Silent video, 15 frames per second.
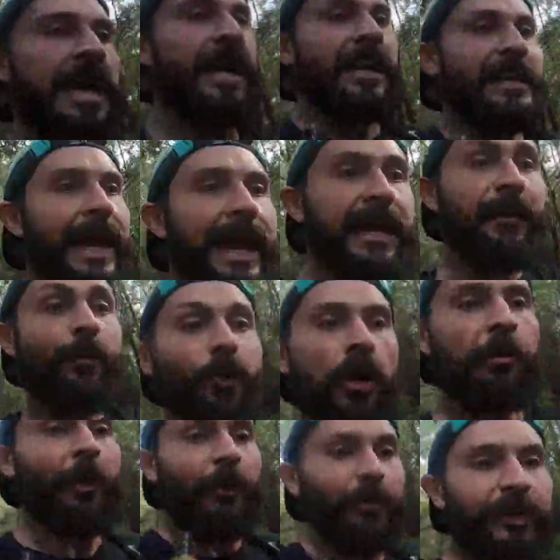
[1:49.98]
E aí,
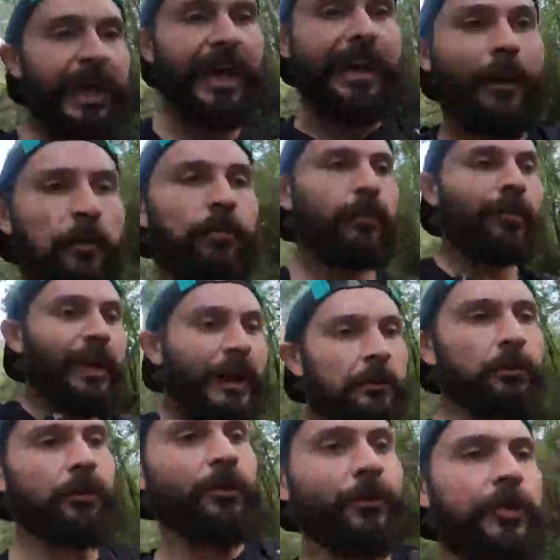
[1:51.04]
como eu sei que alguns
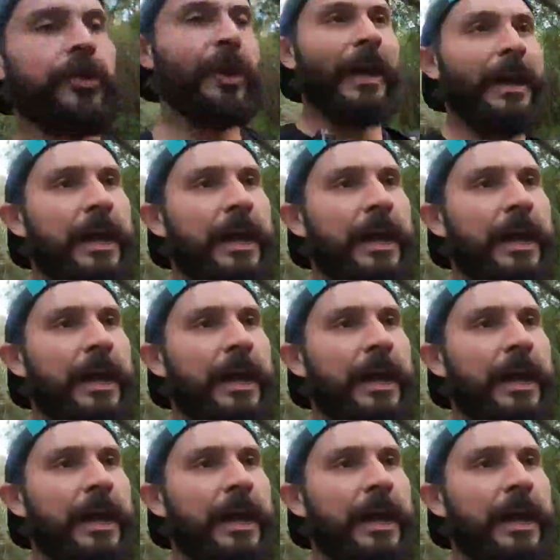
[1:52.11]
alunos